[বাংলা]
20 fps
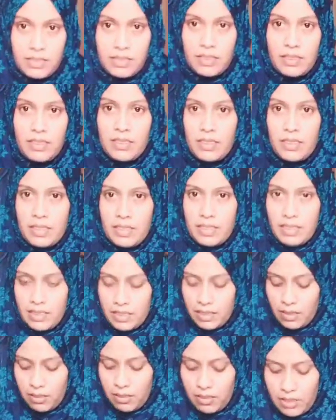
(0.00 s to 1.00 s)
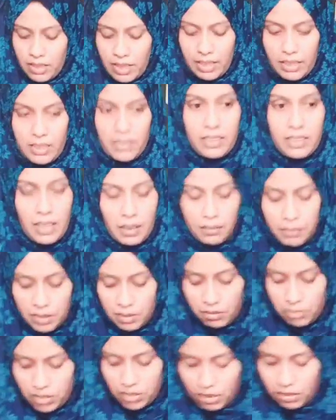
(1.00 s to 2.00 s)
বলো গরিবরা কি খাবে আর
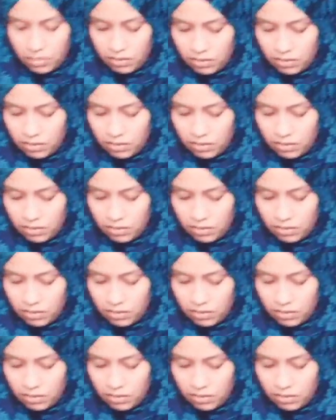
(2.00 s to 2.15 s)
সাধারণ